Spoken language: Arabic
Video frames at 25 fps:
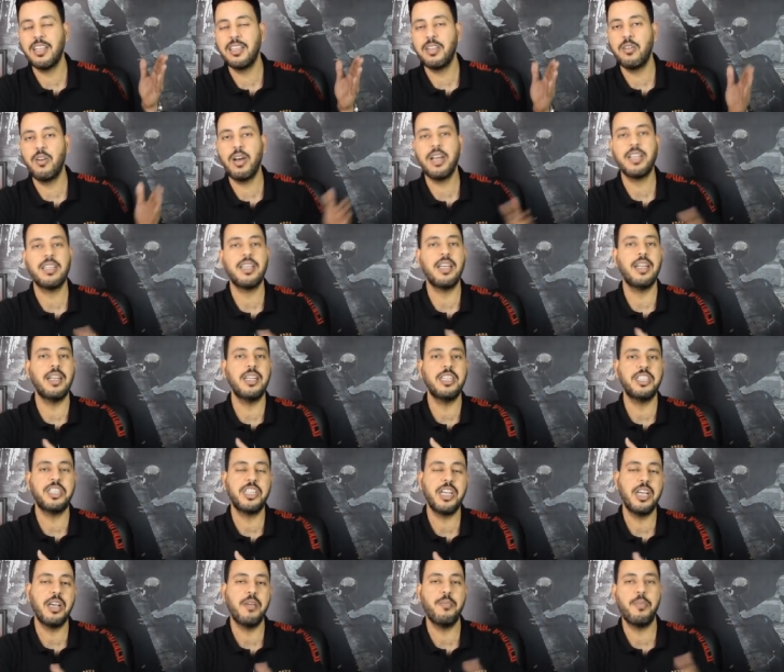دلوقتي ان
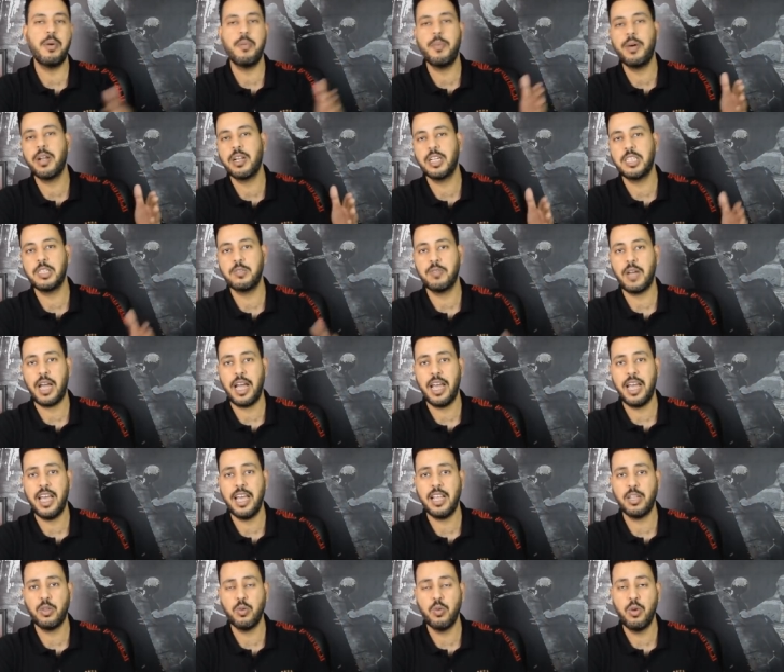شيء ما مرش في
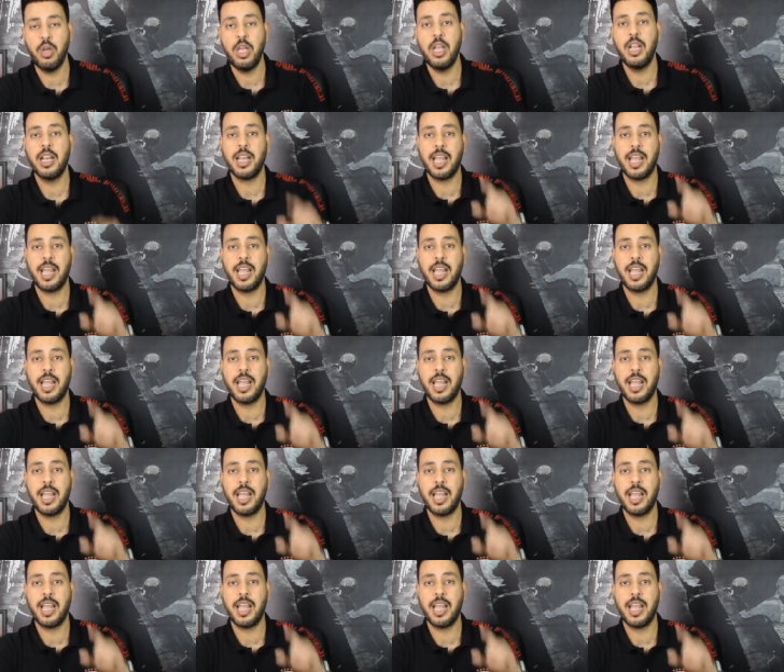حياته